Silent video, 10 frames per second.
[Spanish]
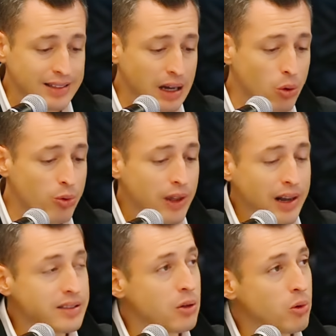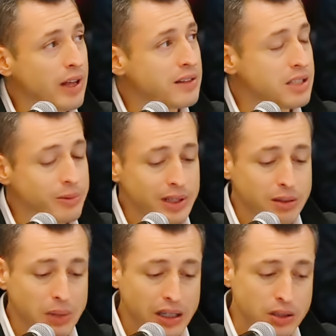ataúd de la seguridad
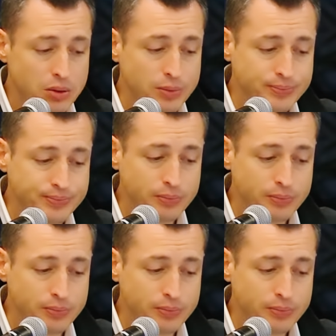civil en México.